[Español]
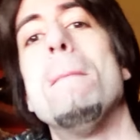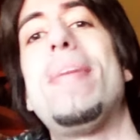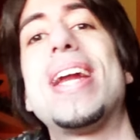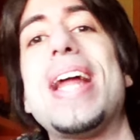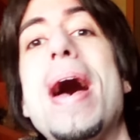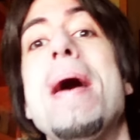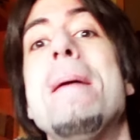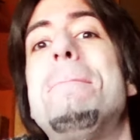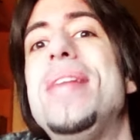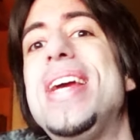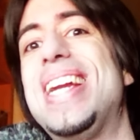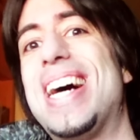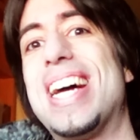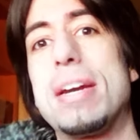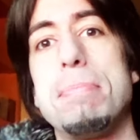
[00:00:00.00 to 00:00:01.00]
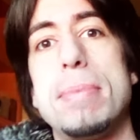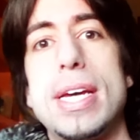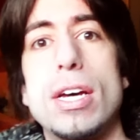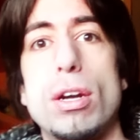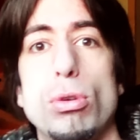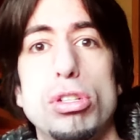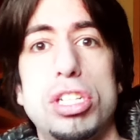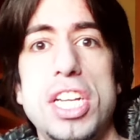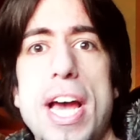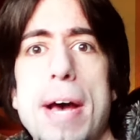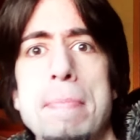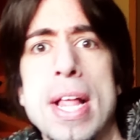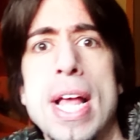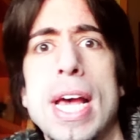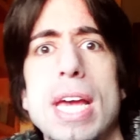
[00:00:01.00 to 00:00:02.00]
para pirarme a
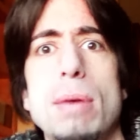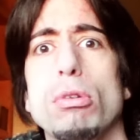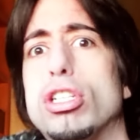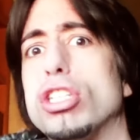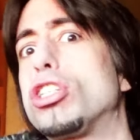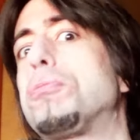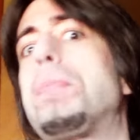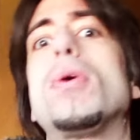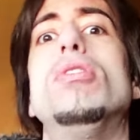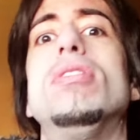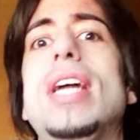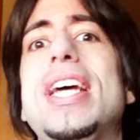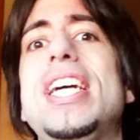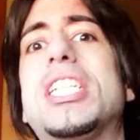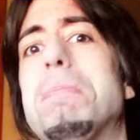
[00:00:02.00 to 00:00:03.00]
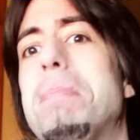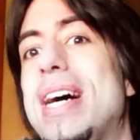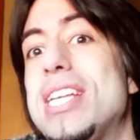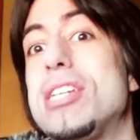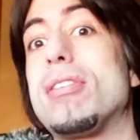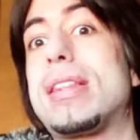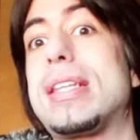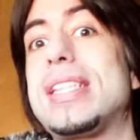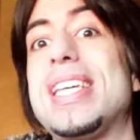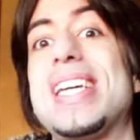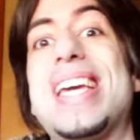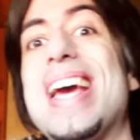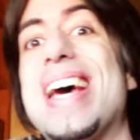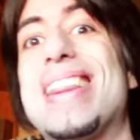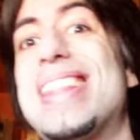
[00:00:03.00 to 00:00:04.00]
Rusia. Y muchos os preguntaréis, Mayor
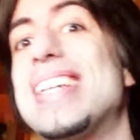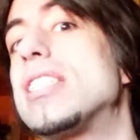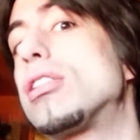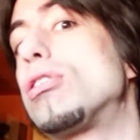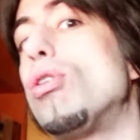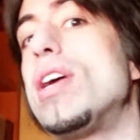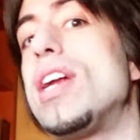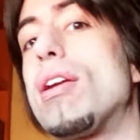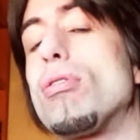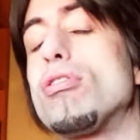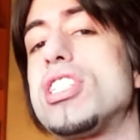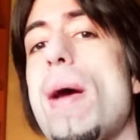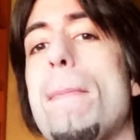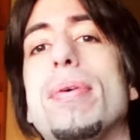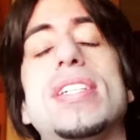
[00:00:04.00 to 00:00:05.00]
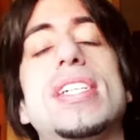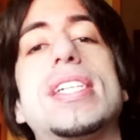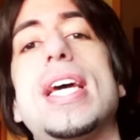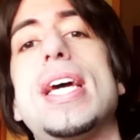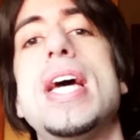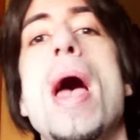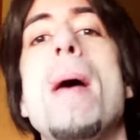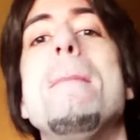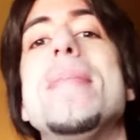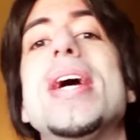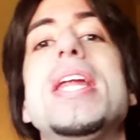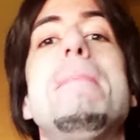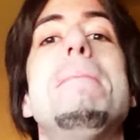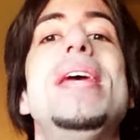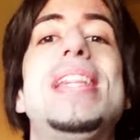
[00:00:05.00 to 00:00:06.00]
¿qué haces tú en Rusia? Pues es que me
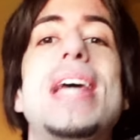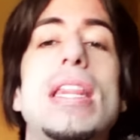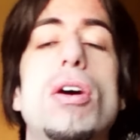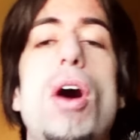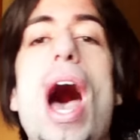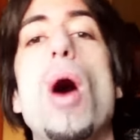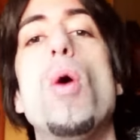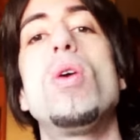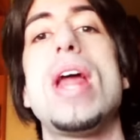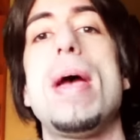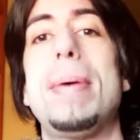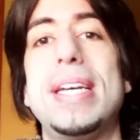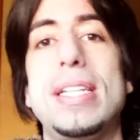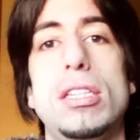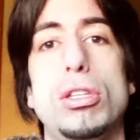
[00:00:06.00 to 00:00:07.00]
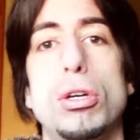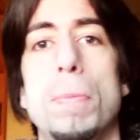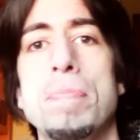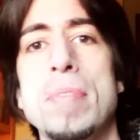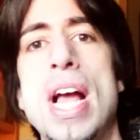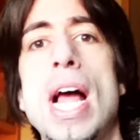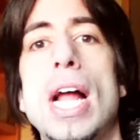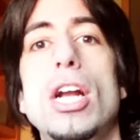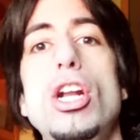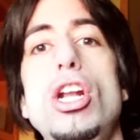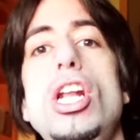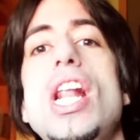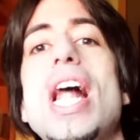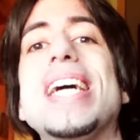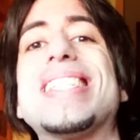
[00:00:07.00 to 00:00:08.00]
han invitado a un evento
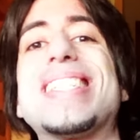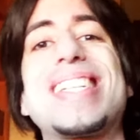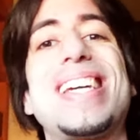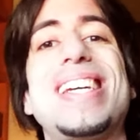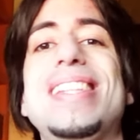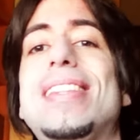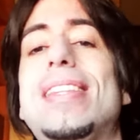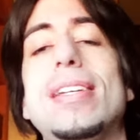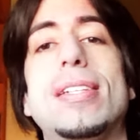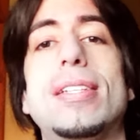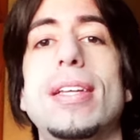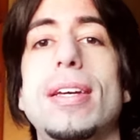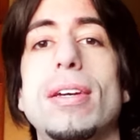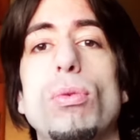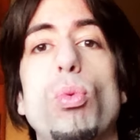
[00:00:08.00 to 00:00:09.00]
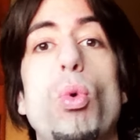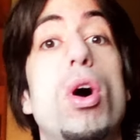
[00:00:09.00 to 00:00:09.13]
las gentes de